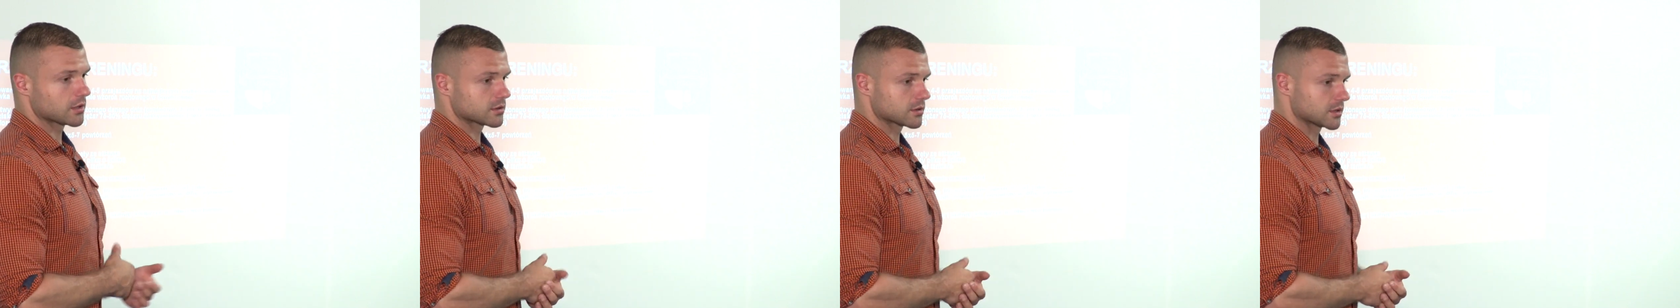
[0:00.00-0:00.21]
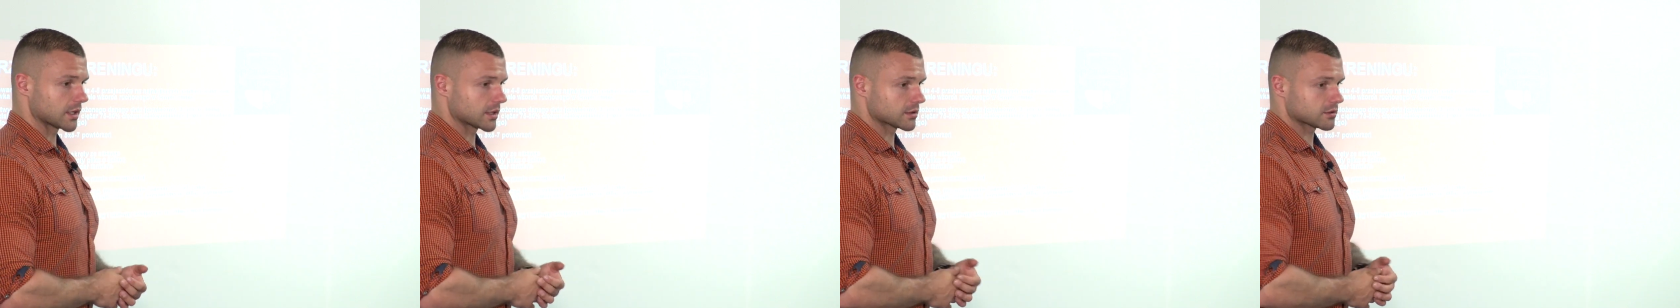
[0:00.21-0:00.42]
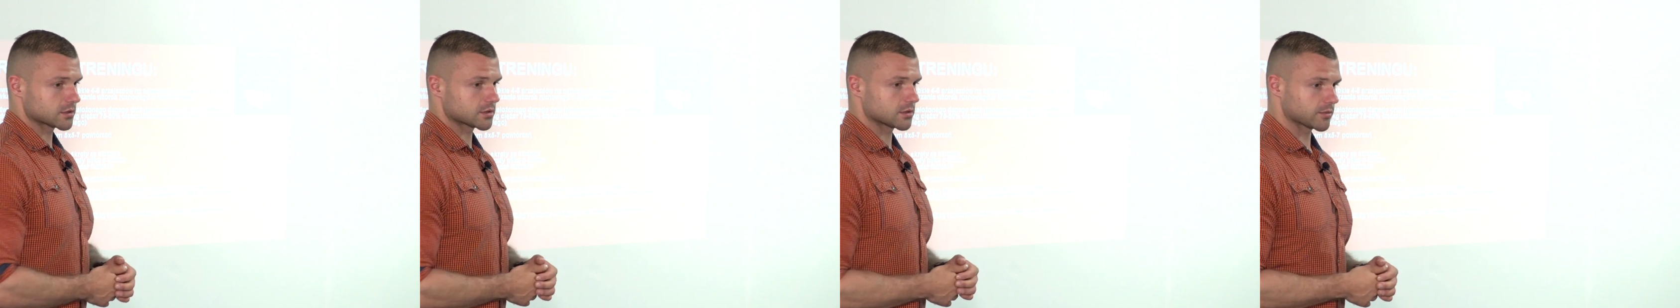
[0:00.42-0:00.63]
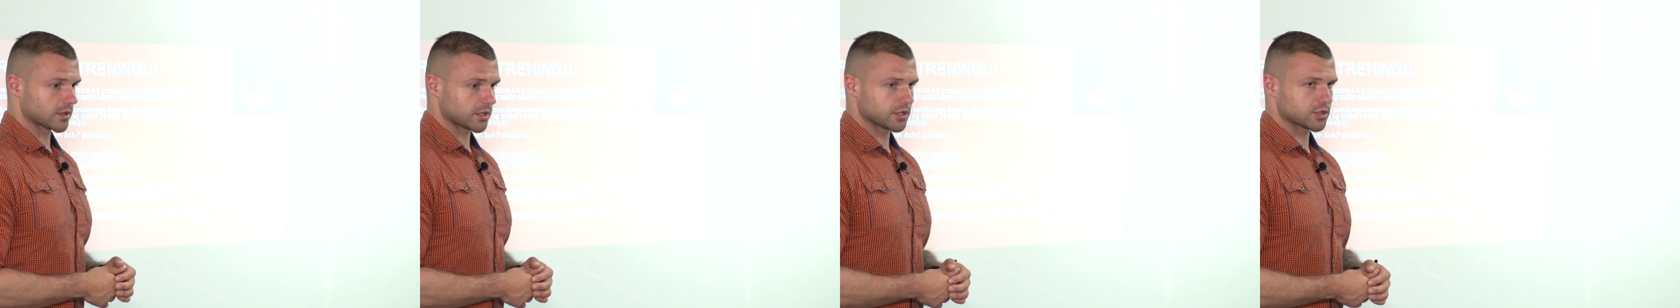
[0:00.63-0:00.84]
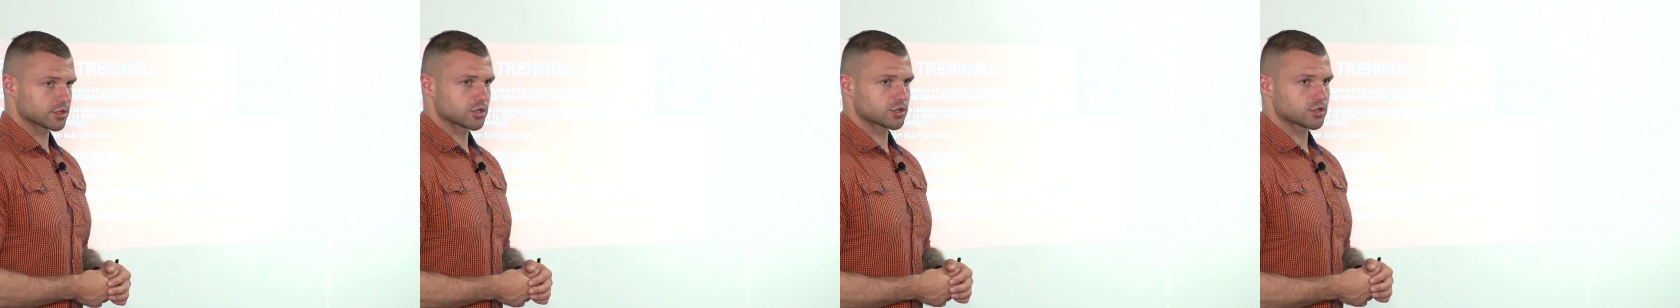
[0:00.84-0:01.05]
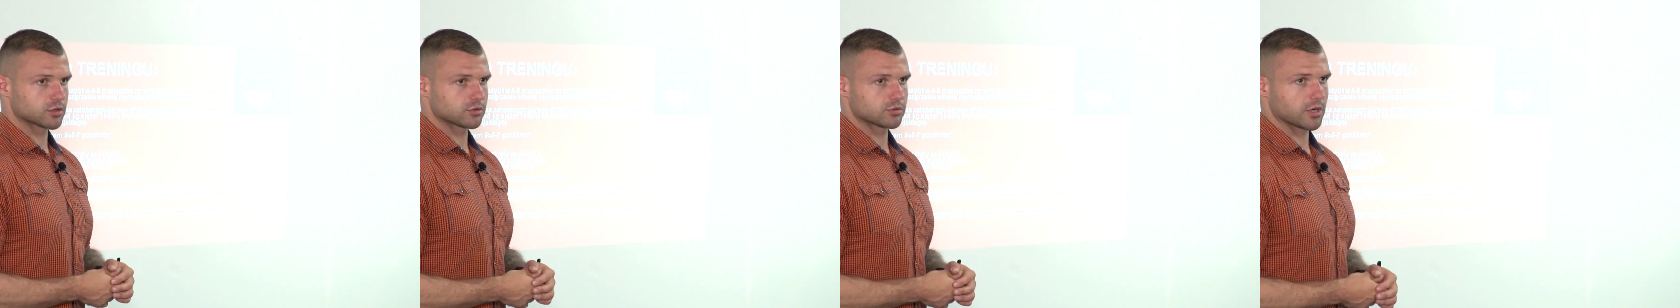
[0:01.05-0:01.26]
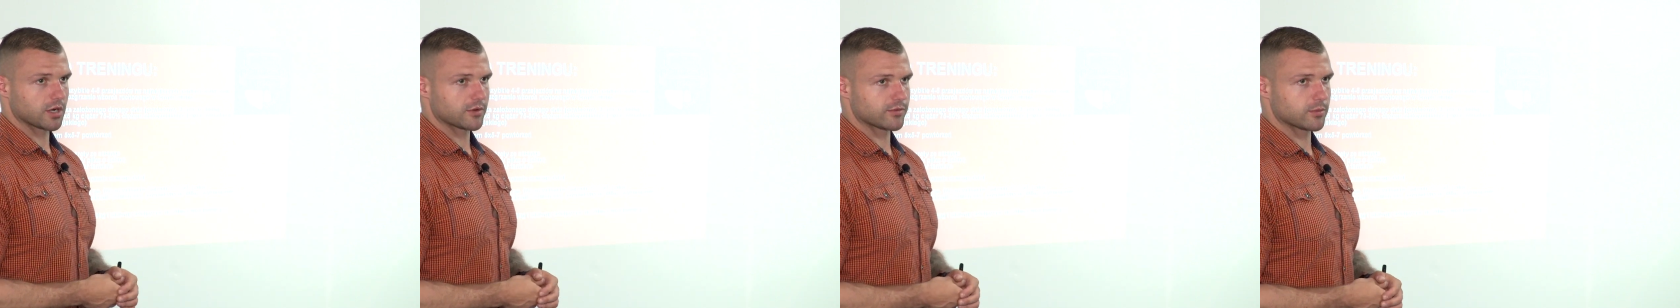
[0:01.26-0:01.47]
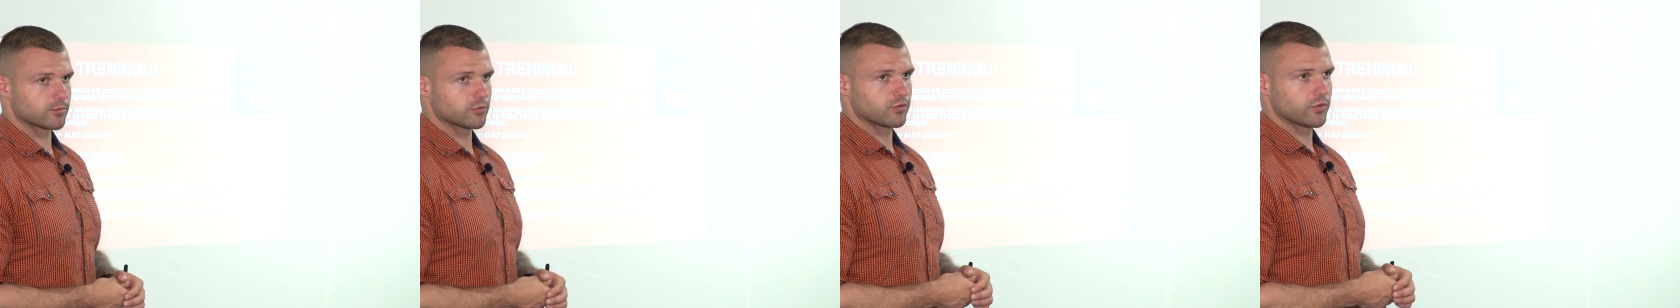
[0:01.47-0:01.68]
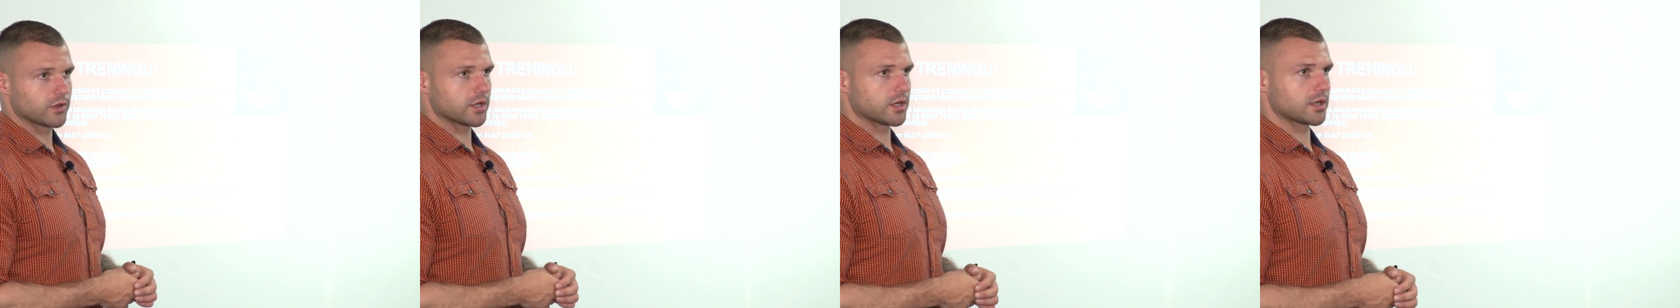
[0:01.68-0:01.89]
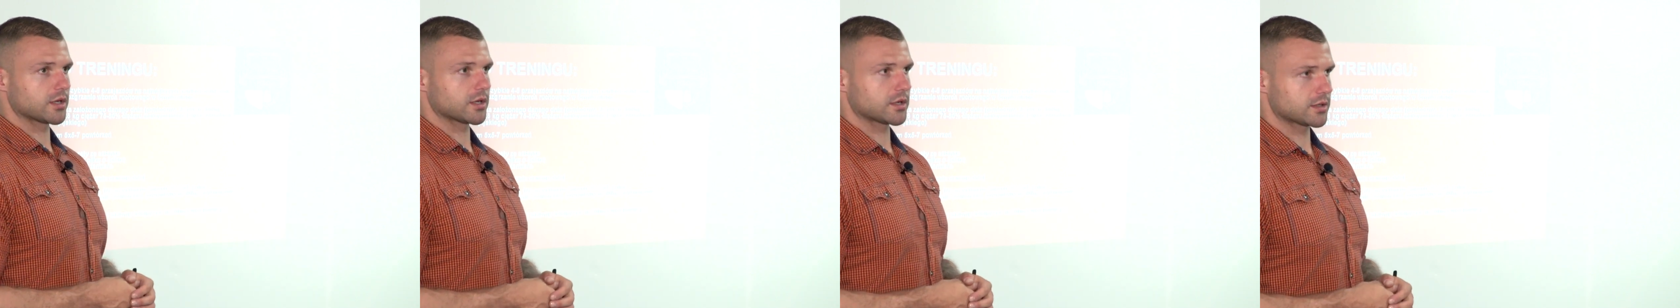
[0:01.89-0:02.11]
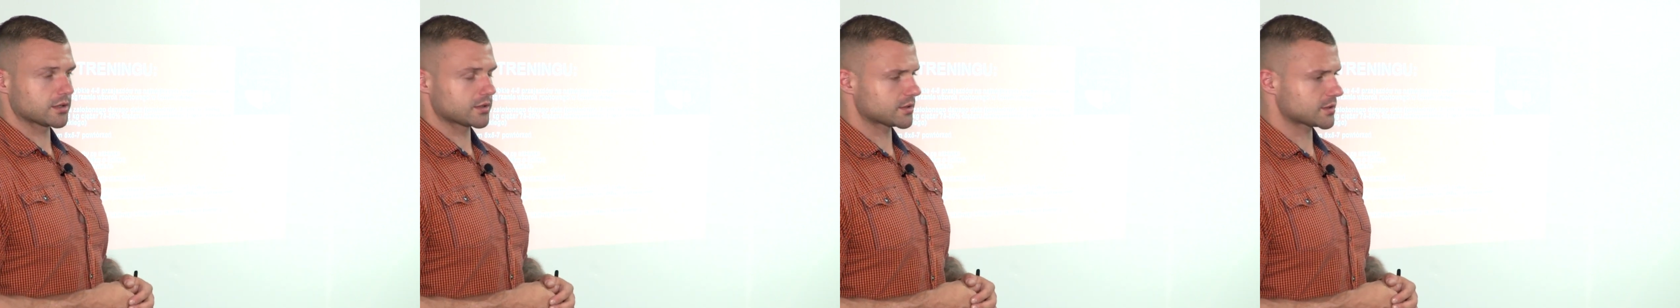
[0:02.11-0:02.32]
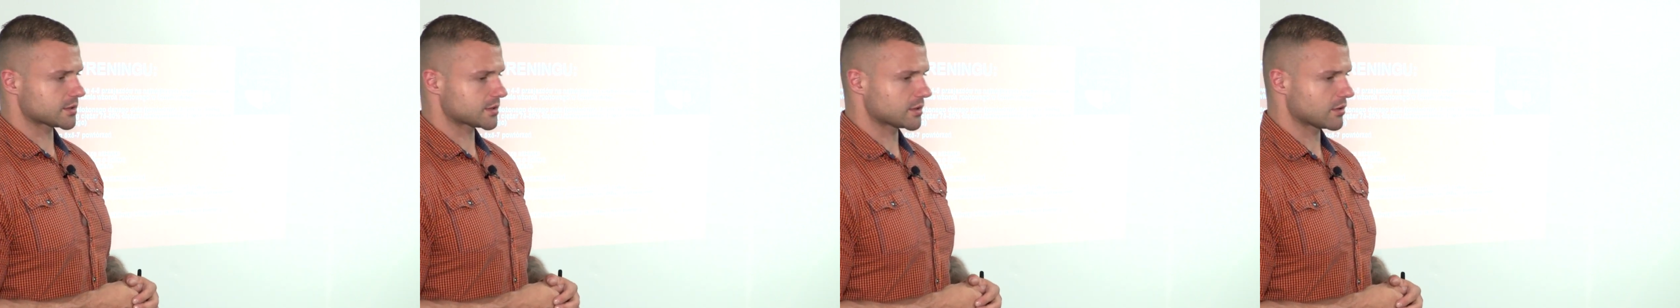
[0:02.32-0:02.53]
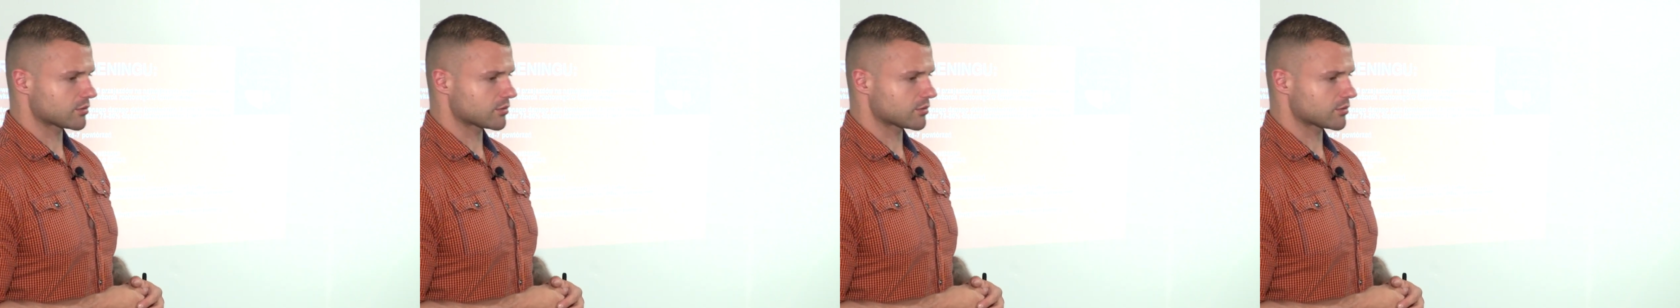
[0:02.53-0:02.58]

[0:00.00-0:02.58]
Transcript: Tak, to są takie rzeczy, które ja Wam mówię z